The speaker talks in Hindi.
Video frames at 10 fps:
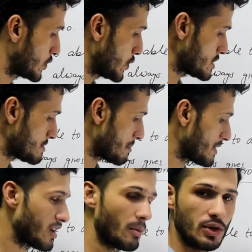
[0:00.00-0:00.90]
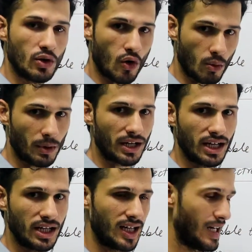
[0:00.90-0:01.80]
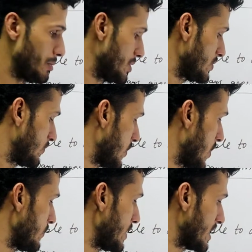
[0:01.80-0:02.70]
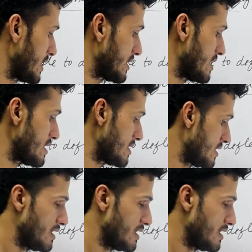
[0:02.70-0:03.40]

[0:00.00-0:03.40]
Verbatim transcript: स्विच मेरे पास अभी ओपन है इट मीन्स फ्लो ऑफ इलेक्ट्रिक करंट